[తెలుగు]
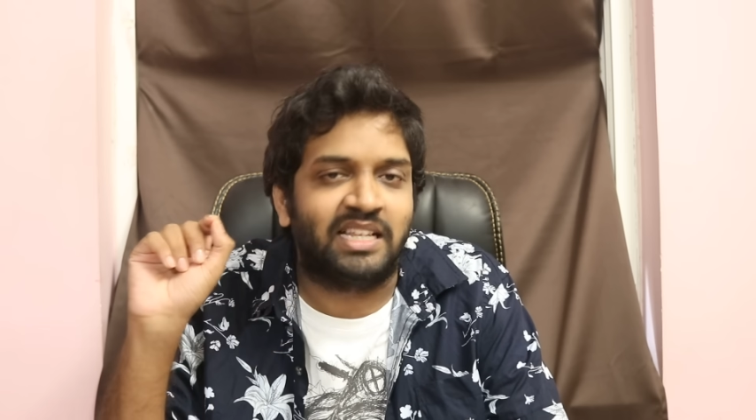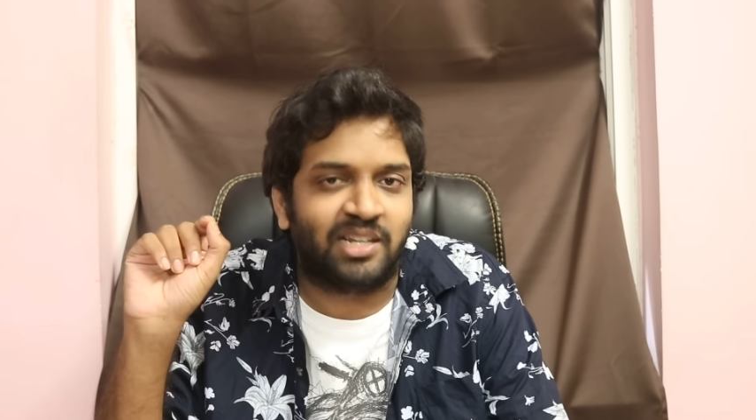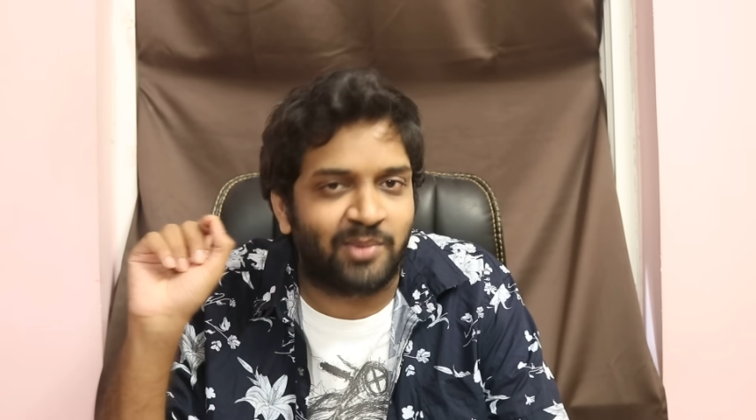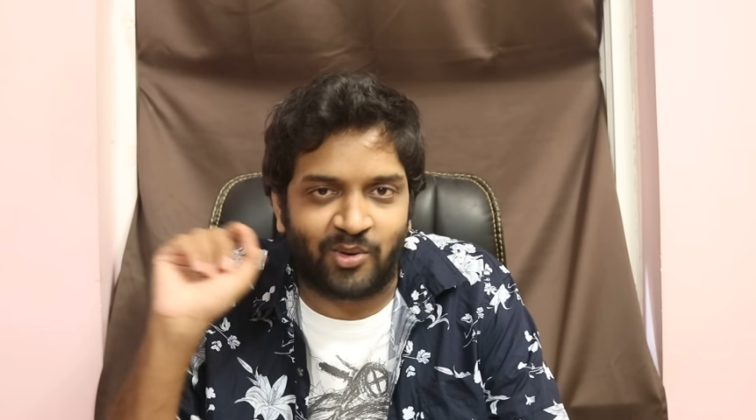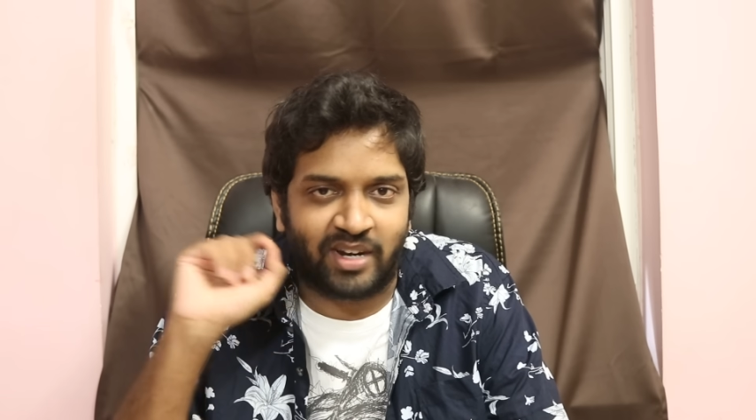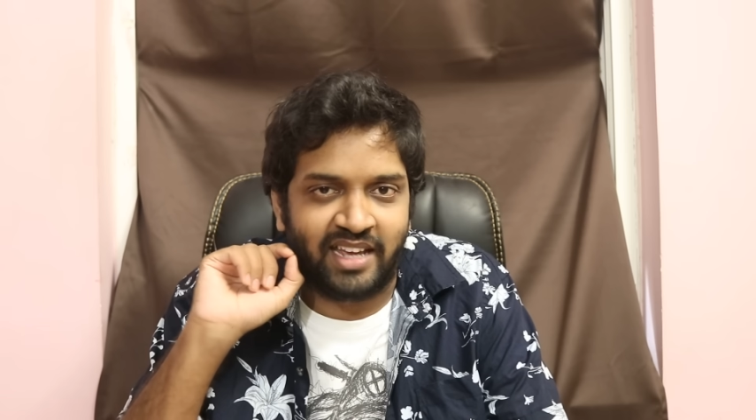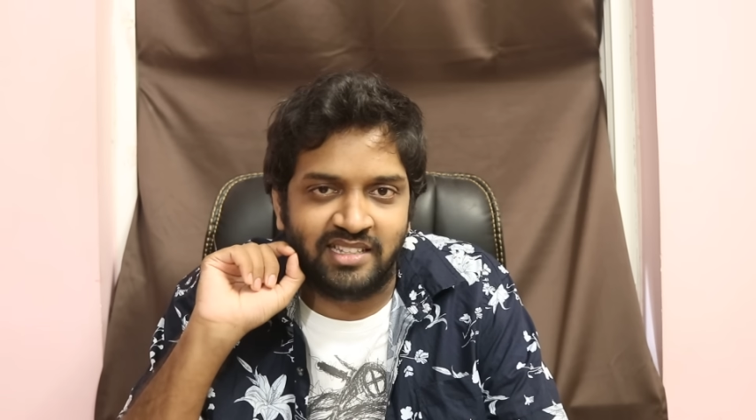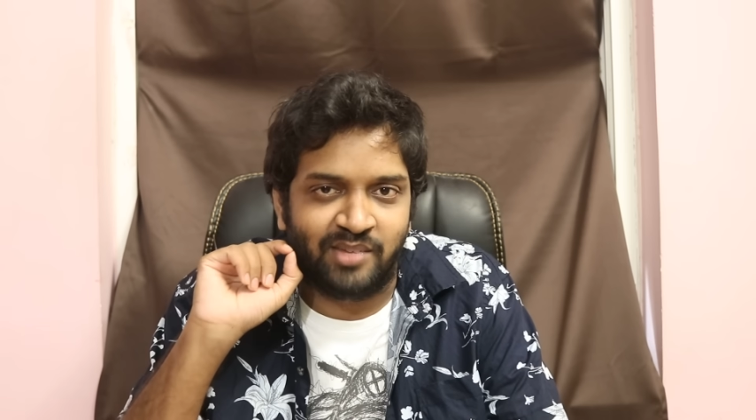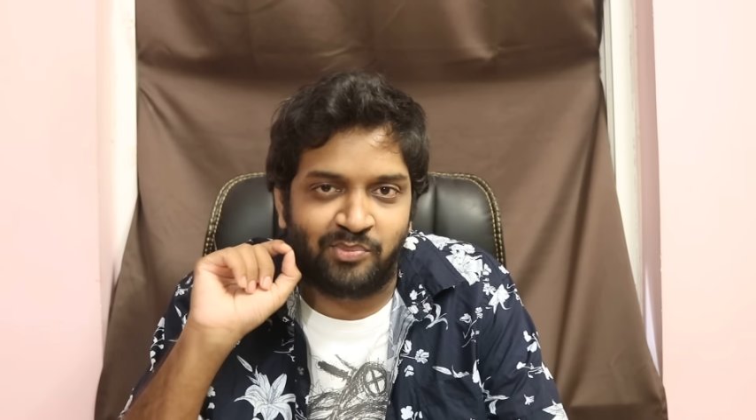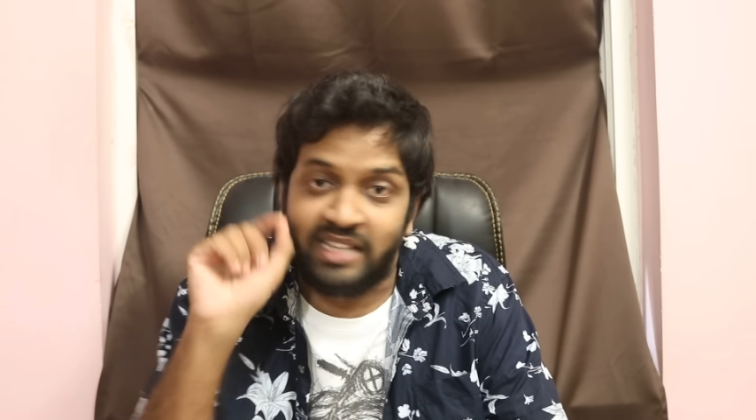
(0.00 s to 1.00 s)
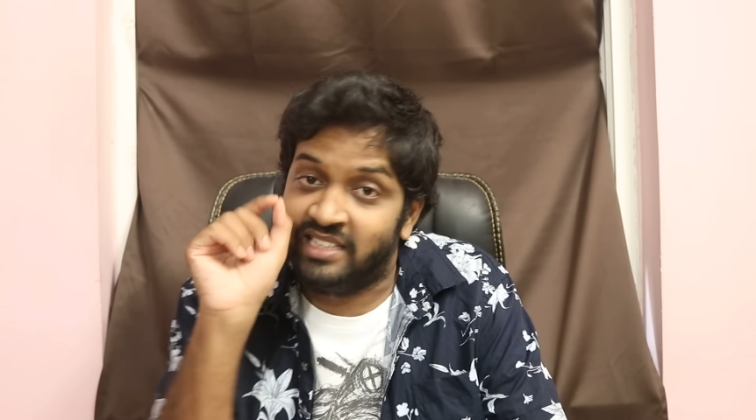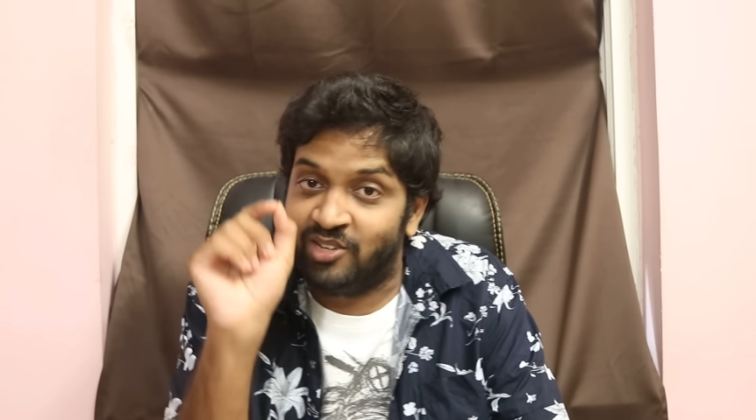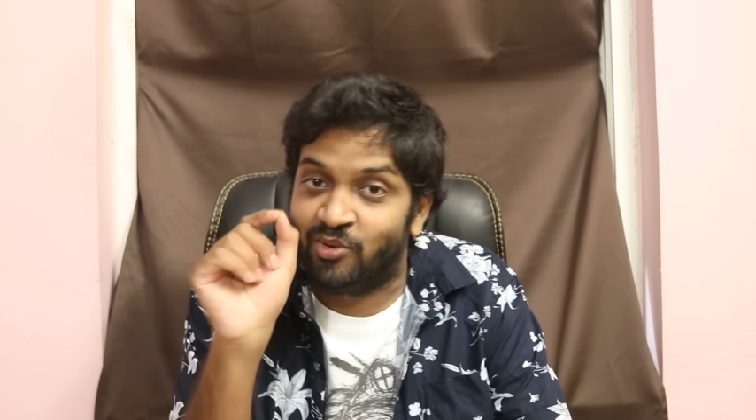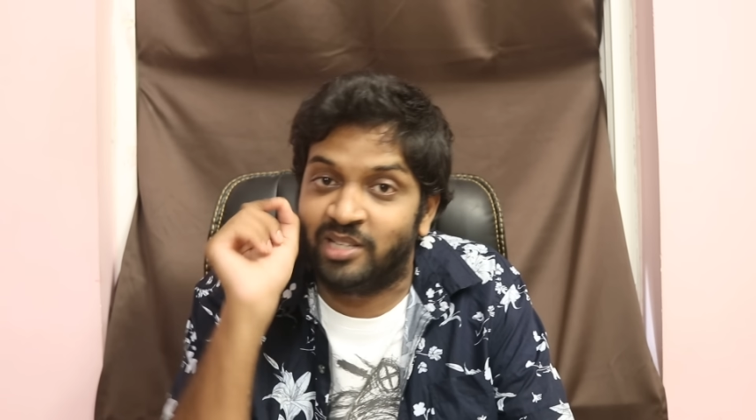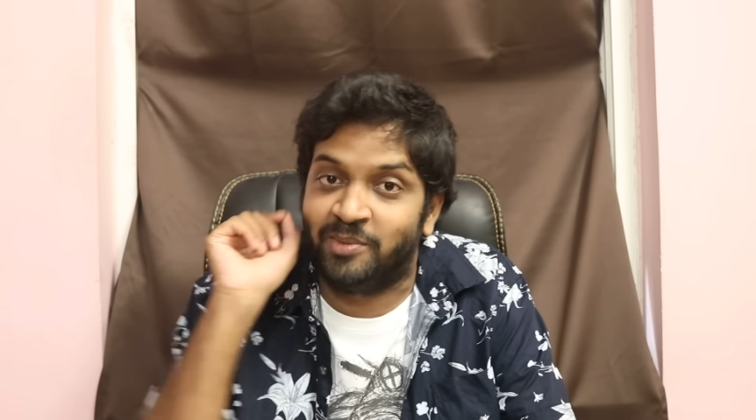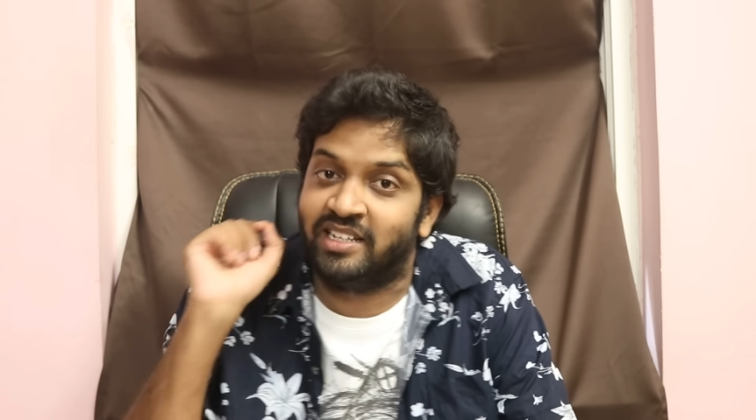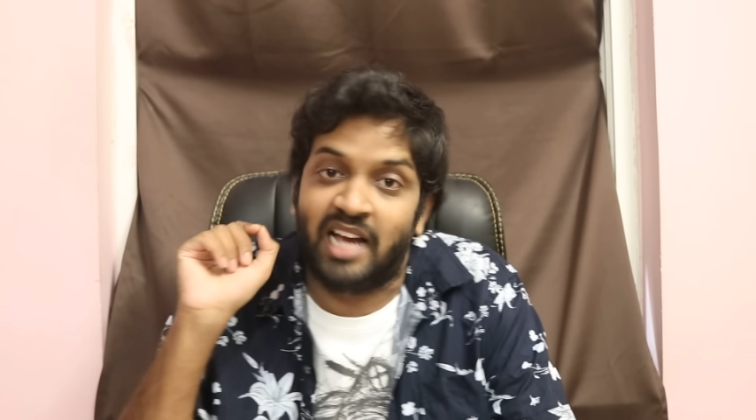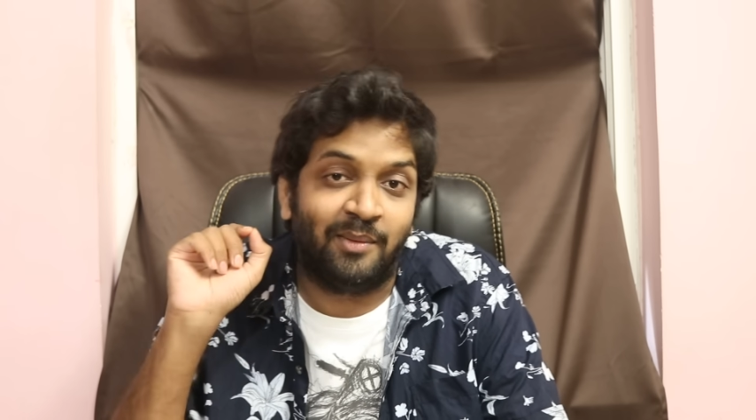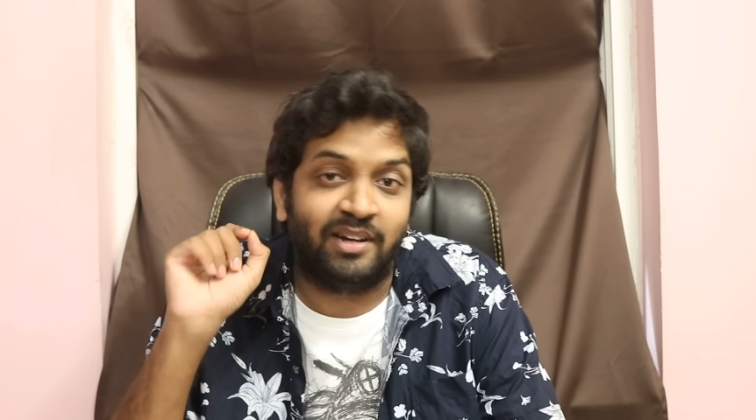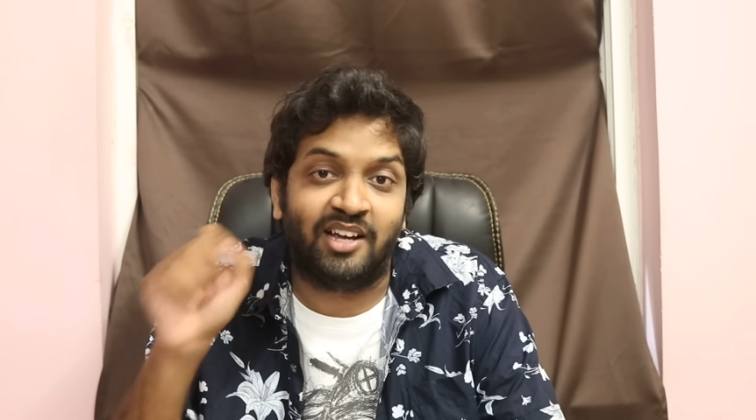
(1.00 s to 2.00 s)
మాత్రమే ఉన్నాయని చెప్పారు దీన్ని కొంతమంది
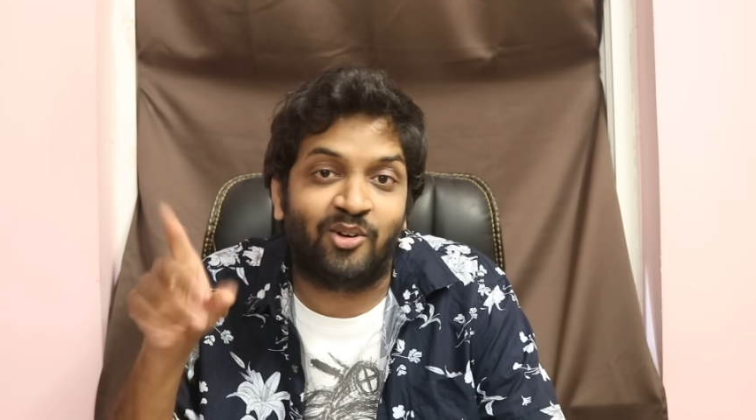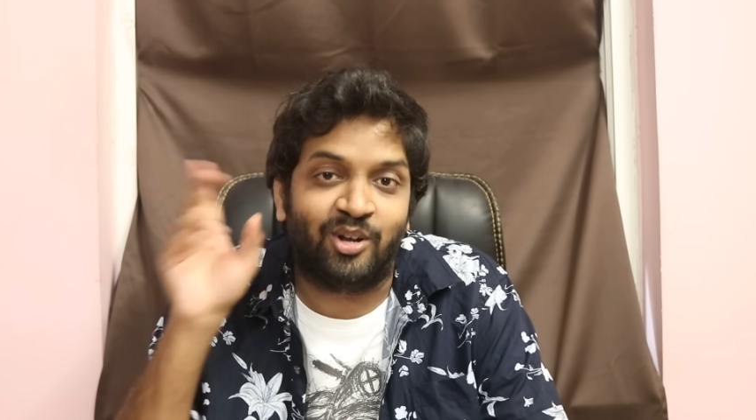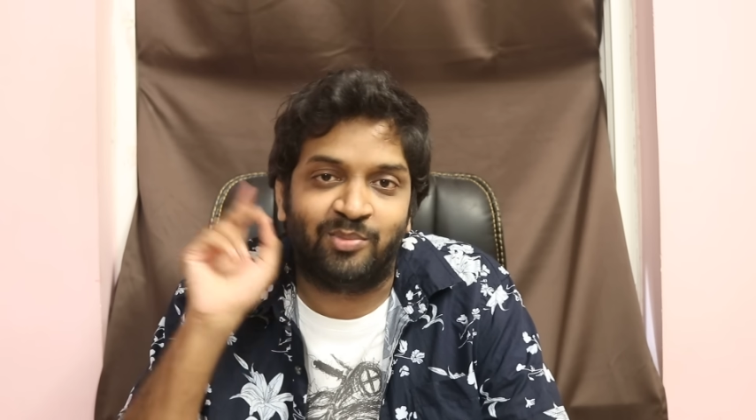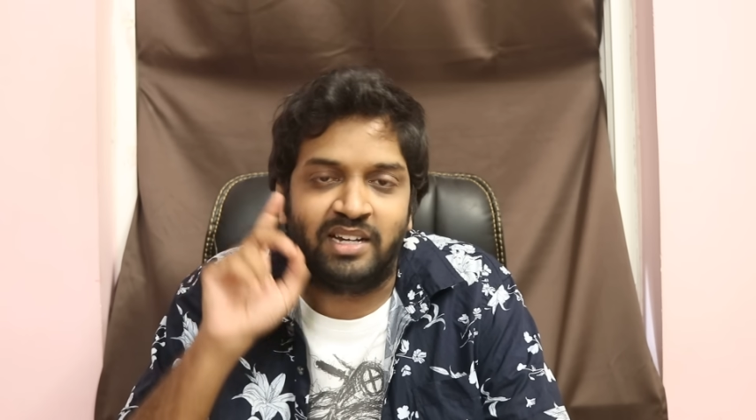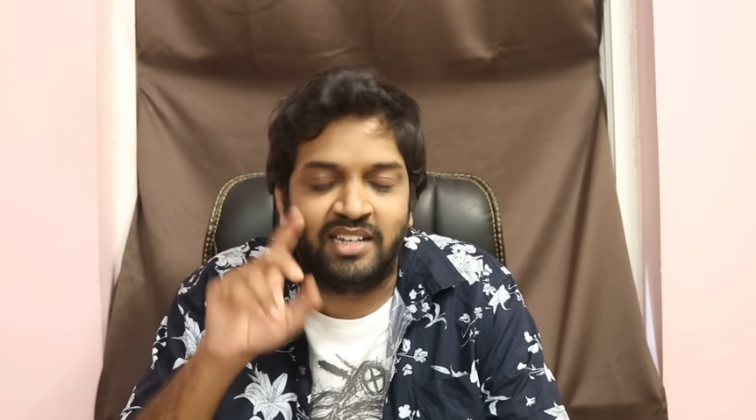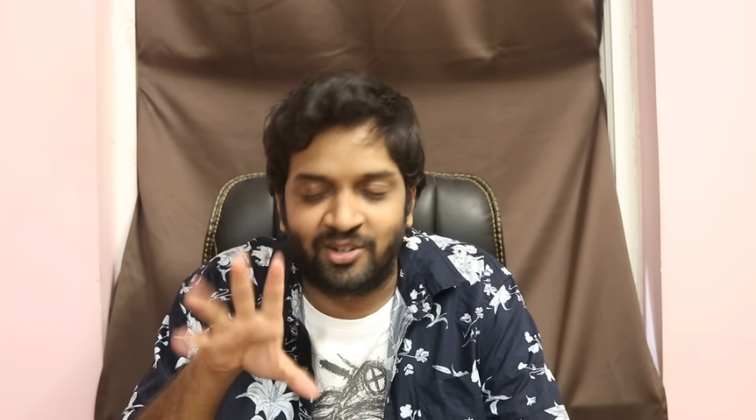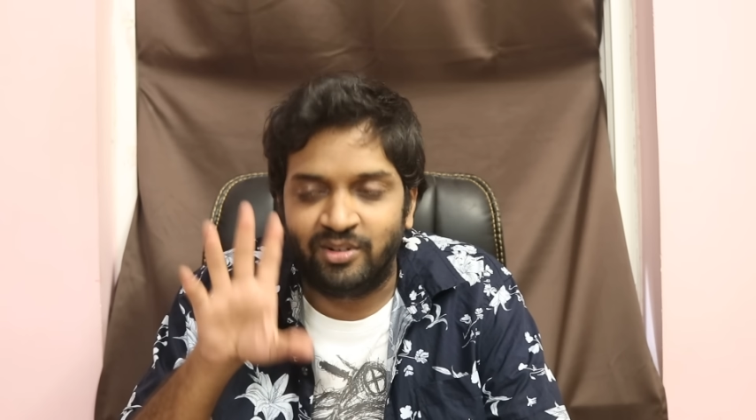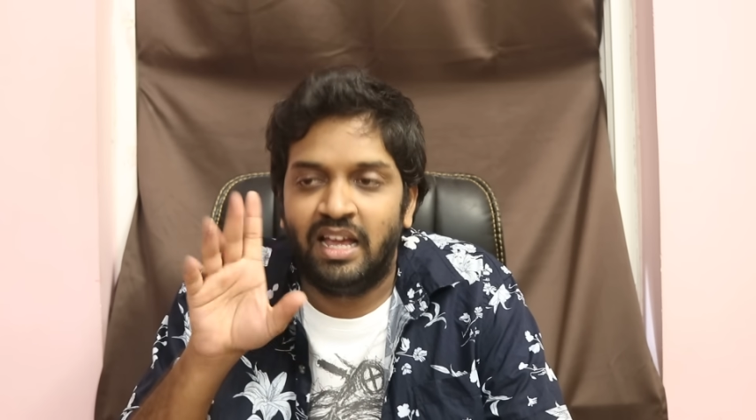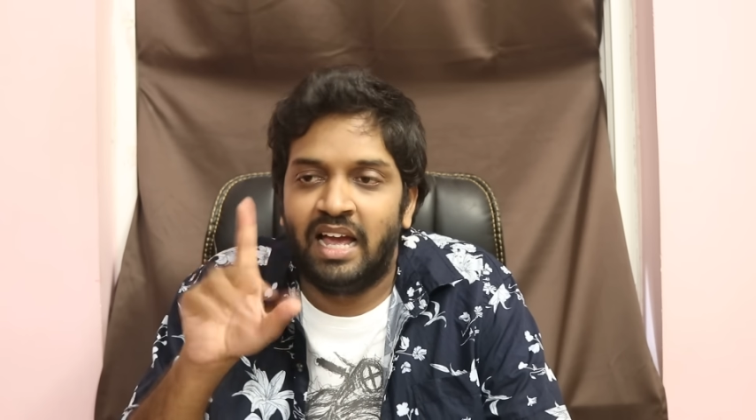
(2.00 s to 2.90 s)
కామెంట్గా కూడా పెట్టారు